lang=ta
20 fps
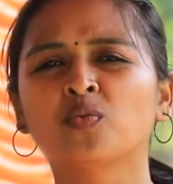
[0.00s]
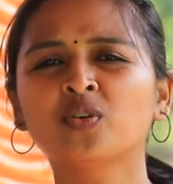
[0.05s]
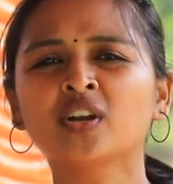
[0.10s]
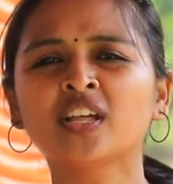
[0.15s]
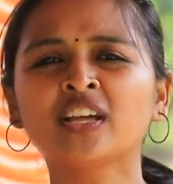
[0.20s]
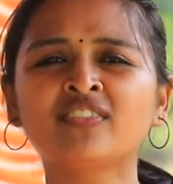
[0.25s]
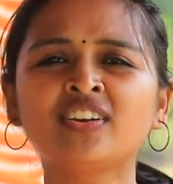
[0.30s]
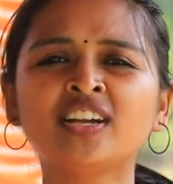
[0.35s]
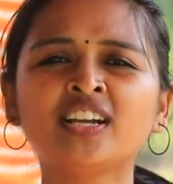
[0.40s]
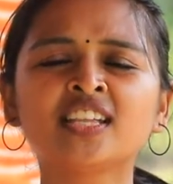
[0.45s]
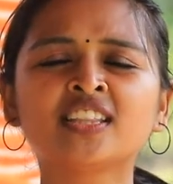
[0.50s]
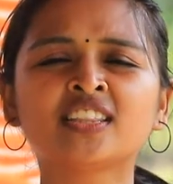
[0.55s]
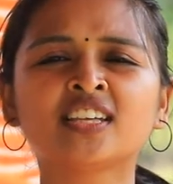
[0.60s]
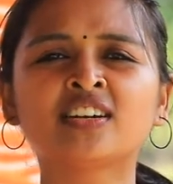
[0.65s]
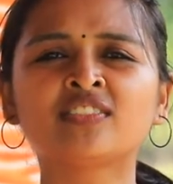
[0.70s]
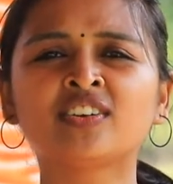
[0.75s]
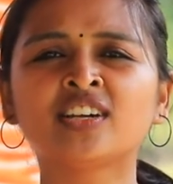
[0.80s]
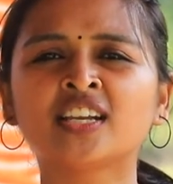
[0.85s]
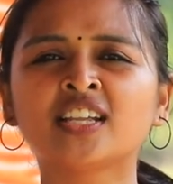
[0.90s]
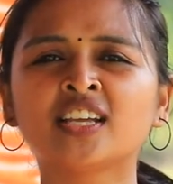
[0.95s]

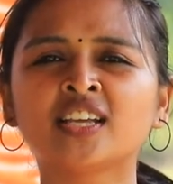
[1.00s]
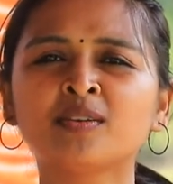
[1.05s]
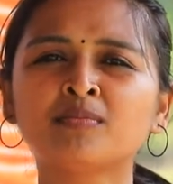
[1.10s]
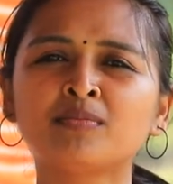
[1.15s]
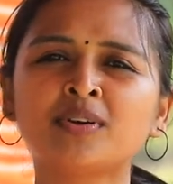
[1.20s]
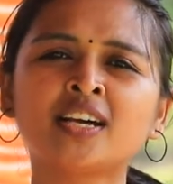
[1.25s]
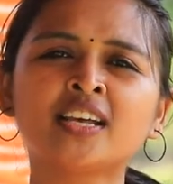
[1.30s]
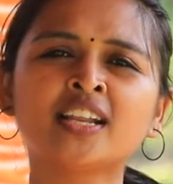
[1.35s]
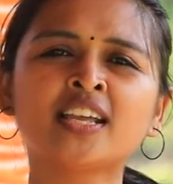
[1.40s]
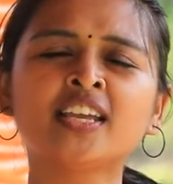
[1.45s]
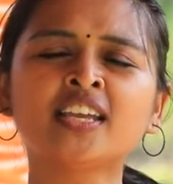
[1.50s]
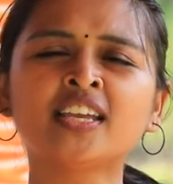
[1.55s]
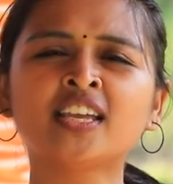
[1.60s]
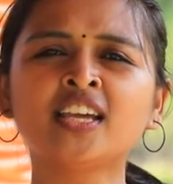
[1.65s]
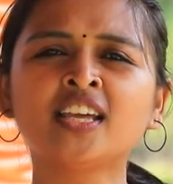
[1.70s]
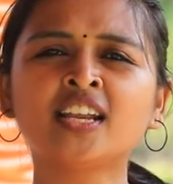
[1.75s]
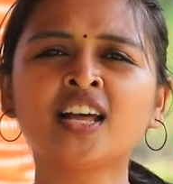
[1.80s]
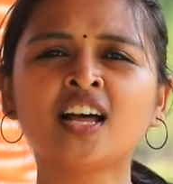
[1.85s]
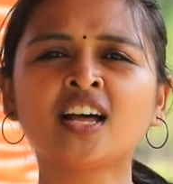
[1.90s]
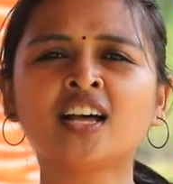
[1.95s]
உணவளித்தவனை
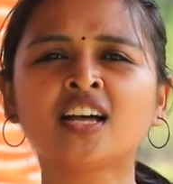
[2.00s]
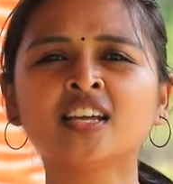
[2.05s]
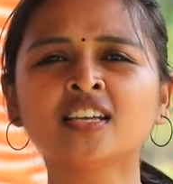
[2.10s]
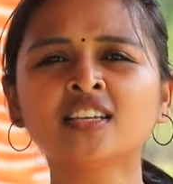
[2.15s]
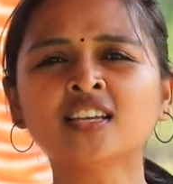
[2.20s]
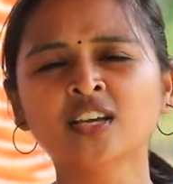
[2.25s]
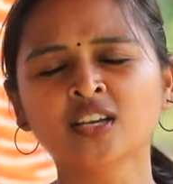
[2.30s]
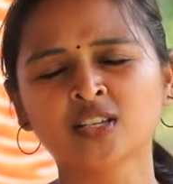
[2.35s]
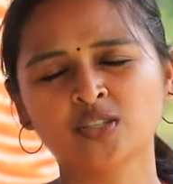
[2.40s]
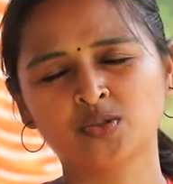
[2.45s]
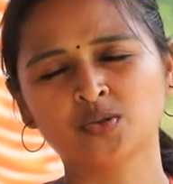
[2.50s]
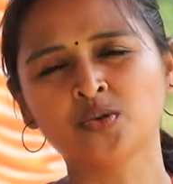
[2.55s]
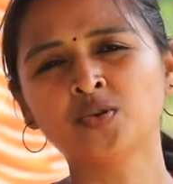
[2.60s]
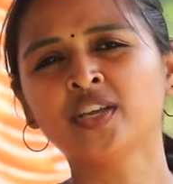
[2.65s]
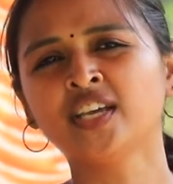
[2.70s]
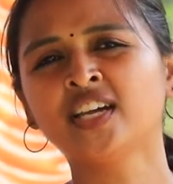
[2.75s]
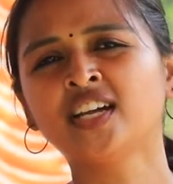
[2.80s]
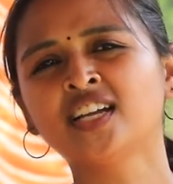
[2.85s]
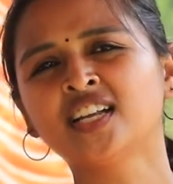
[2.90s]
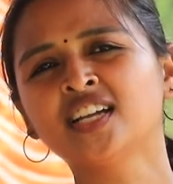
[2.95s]
மறைக்கிறாய்
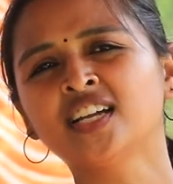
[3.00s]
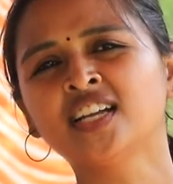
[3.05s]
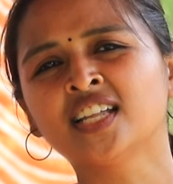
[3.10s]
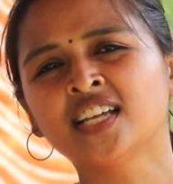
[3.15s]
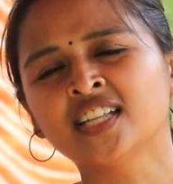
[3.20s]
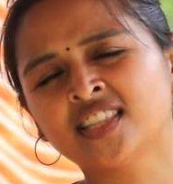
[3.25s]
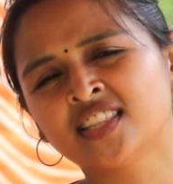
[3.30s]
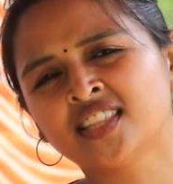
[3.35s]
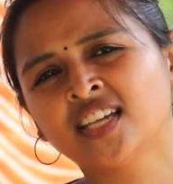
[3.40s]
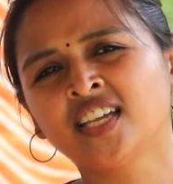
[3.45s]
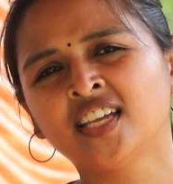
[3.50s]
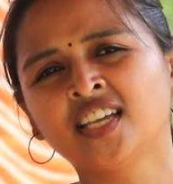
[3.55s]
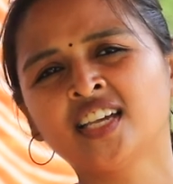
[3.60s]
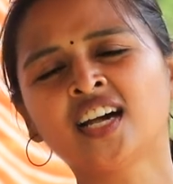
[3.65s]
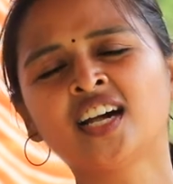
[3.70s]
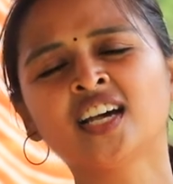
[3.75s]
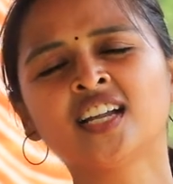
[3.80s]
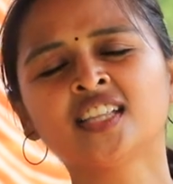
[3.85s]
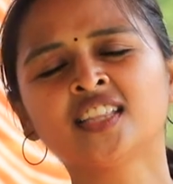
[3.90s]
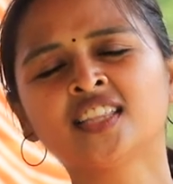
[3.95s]
சுயநலத்தை
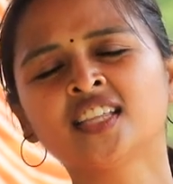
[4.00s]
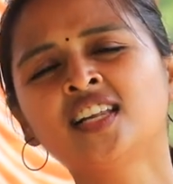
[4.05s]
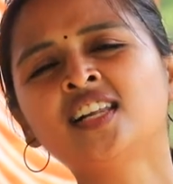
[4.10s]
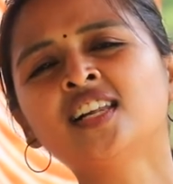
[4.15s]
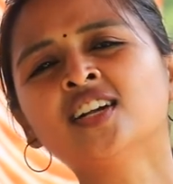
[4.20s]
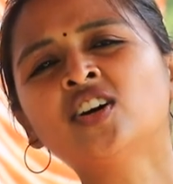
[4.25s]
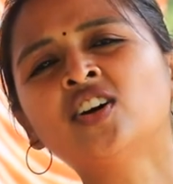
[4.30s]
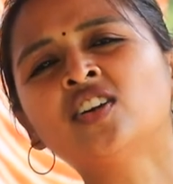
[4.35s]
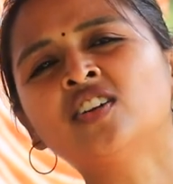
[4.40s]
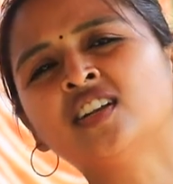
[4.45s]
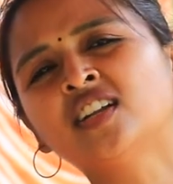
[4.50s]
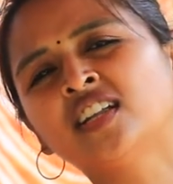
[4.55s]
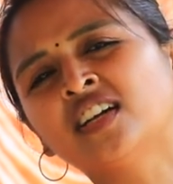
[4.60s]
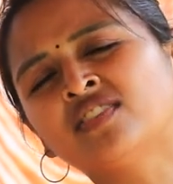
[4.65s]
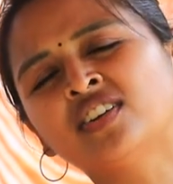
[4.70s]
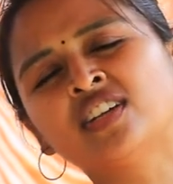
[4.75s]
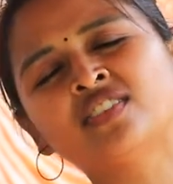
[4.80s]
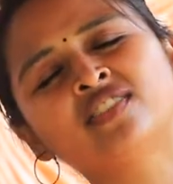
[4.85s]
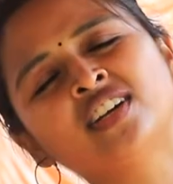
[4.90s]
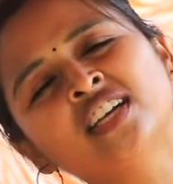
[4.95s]
கருத்தில்
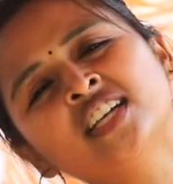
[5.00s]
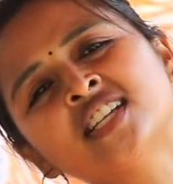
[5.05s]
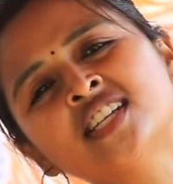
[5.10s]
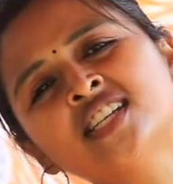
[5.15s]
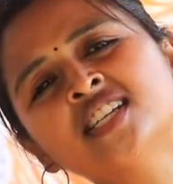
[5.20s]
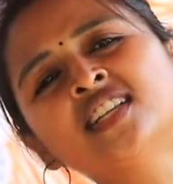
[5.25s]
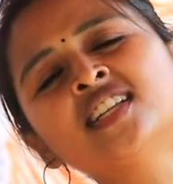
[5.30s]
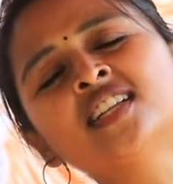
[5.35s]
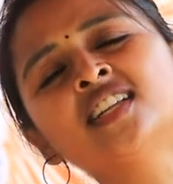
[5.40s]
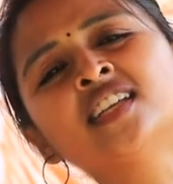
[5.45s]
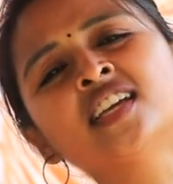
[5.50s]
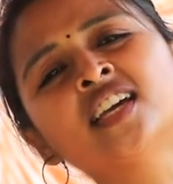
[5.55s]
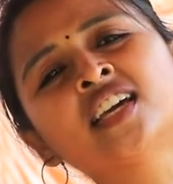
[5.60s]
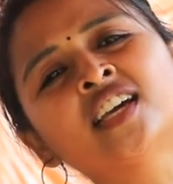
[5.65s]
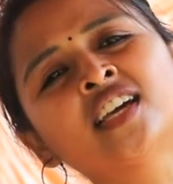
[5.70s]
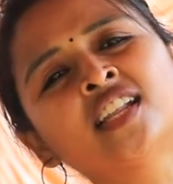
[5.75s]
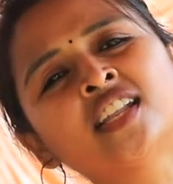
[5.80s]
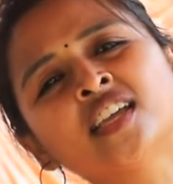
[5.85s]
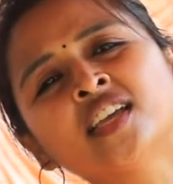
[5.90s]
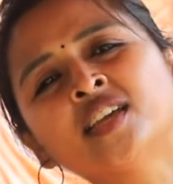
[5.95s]
கொண்டவன் வயிற்றில்
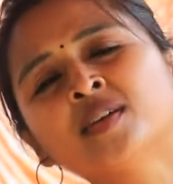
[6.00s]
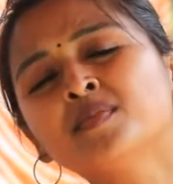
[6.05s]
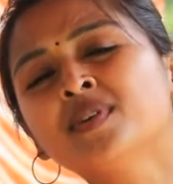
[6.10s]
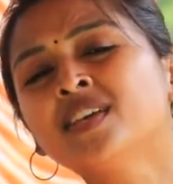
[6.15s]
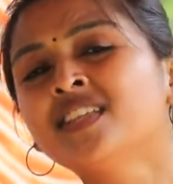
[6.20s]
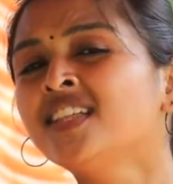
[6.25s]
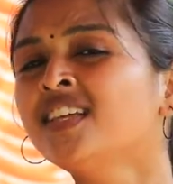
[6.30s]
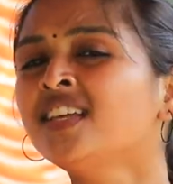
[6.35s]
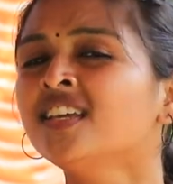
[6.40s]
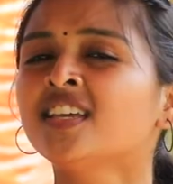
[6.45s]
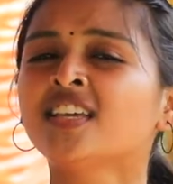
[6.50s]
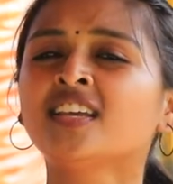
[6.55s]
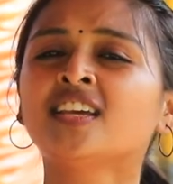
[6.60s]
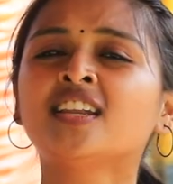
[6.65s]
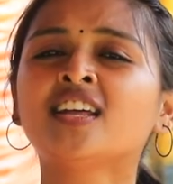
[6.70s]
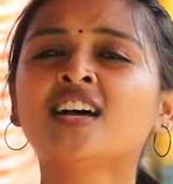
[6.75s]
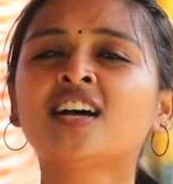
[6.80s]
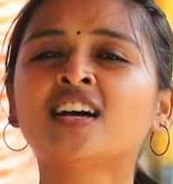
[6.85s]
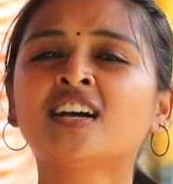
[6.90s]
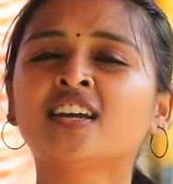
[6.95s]
ஏறி
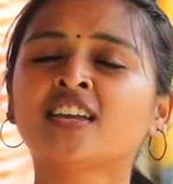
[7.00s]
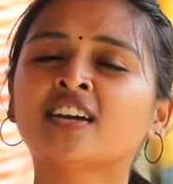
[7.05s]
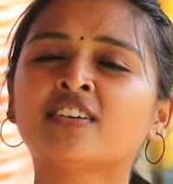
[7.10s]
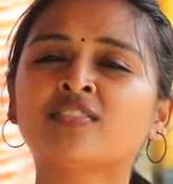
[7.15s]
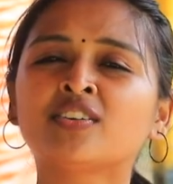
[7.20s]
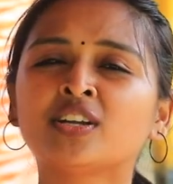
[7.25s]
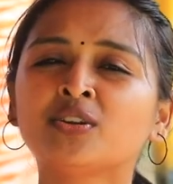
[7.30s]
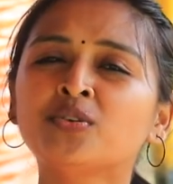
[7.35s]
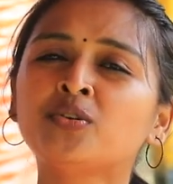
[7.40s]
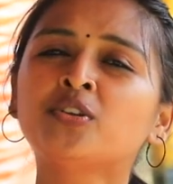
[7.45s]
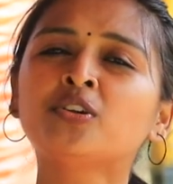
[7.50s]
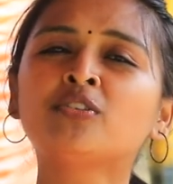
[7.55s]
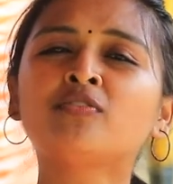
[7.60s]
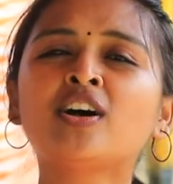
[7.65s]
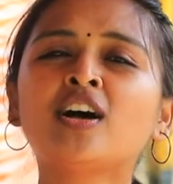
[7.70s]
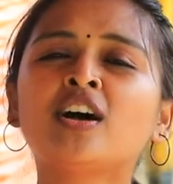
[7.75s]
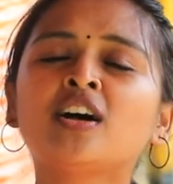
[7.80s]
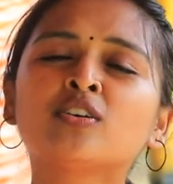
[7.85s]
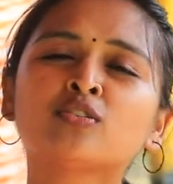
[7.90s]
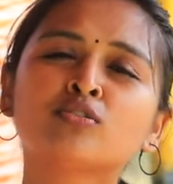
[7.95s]
மிதிக்கிறாய் அவன்
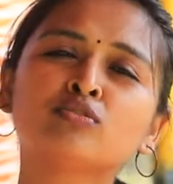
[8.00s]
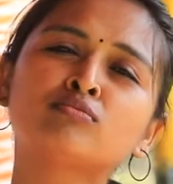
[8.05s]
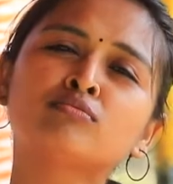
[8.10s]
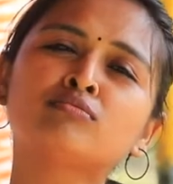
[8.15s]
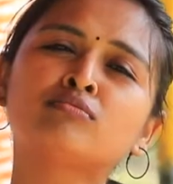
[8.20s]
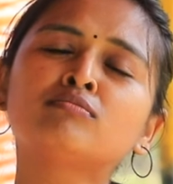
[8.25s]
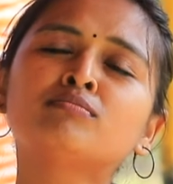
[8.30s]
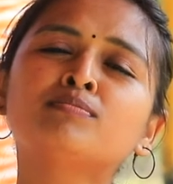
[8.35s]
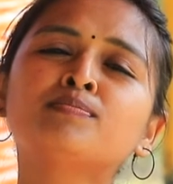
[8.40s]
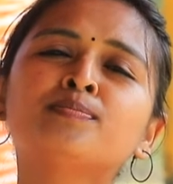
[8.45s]
உருவாக்கும்